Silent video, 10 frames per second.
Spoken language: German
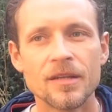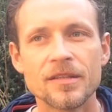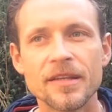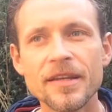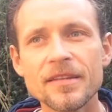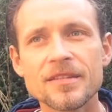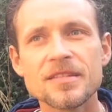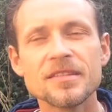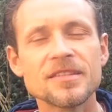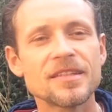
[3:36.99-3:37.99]
Die Richter
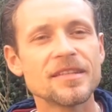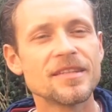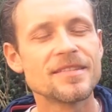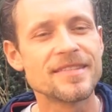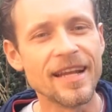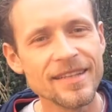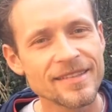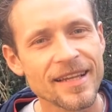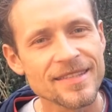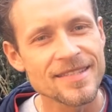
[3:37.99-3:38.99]
sind sich in den
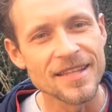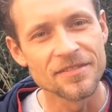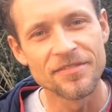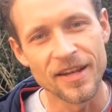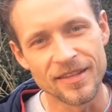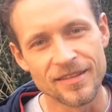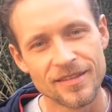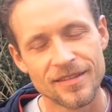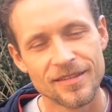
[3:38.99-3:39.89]
seltensten Fällen